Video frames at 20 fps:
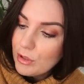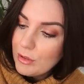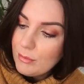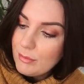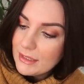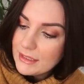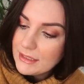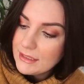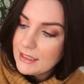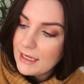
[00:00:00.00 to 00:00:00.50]

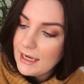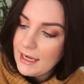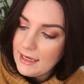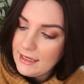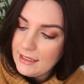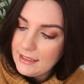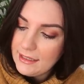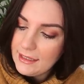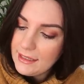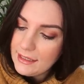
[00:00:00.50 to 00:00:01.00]

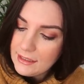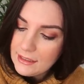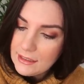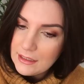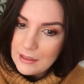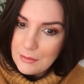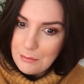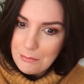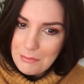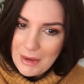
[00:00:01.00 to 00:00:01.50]
polpastrelli
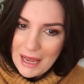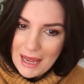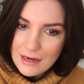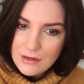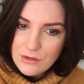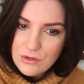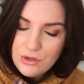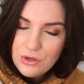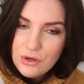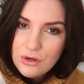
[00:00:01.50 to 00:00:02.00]

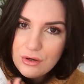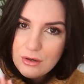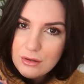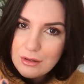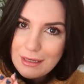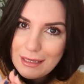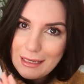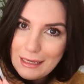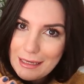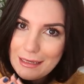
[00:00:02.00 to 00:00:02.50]

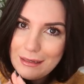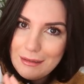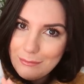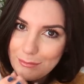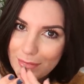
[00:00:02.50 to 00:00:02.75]
bagno e